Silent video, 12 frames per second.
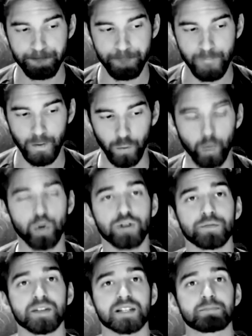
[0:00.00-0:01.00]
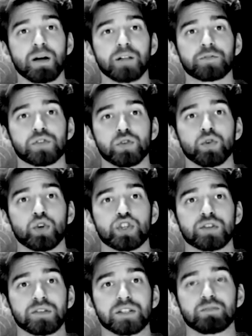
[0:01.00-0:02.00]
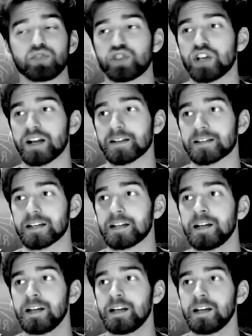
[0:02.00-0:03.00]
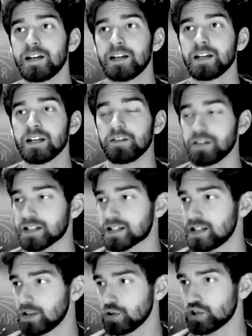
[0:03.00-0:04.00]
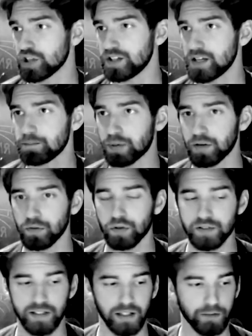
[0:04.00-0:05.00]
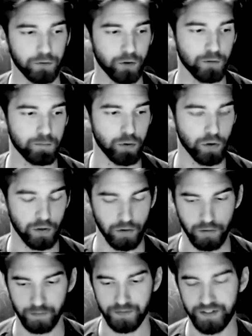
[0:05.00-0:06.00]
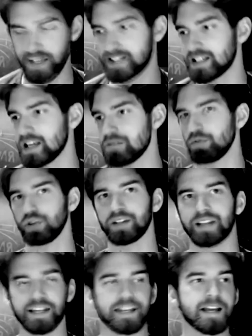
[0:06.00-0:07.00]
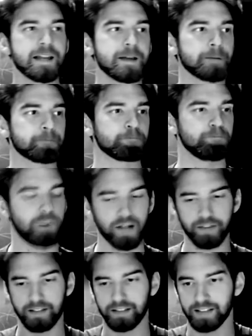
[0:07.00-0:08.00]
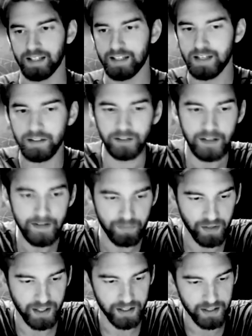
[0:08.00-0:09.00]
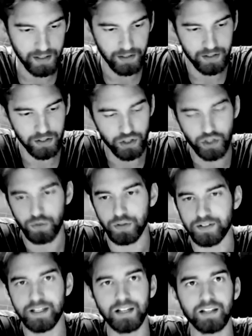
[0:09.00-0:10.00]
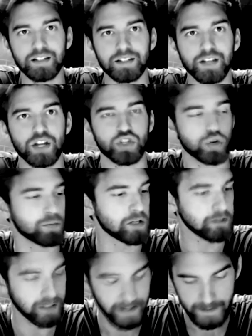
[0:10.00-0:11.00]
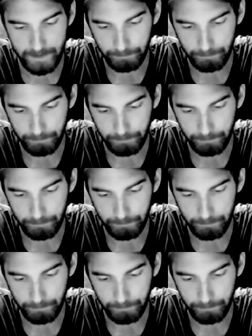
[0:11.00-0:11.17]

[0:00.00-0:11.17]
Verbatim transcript: Гуров не спал всю ночь и возмущался. И весь следующий день провел с головной болью. Дети ему надоели, банк надоел, не хотелось ничего делать, ни о чем говорить.